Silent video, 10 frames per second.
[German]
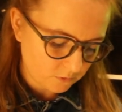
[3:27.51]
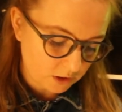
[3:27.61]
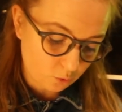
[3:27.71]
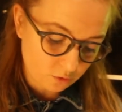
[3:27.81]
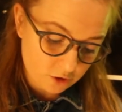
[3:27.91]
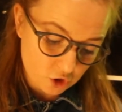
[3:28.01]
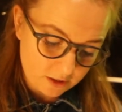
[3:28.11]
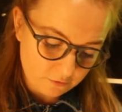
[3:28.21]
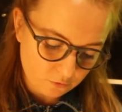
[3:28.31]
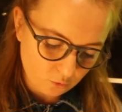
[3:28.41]
Die Hunde
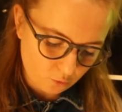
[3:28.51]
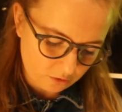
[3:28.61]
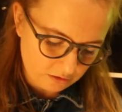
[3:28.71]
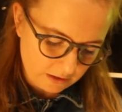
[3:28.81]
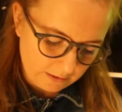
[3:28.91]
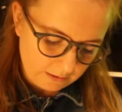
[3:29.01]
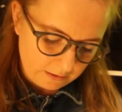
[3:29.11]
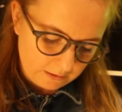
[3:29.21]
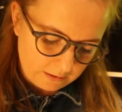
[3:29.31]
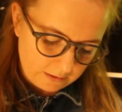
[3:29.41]
schliefen ruhig,
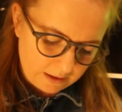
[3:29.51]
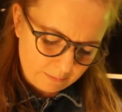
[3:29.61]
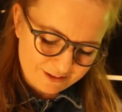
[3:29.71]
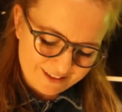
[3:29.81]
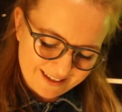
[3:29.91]
aber die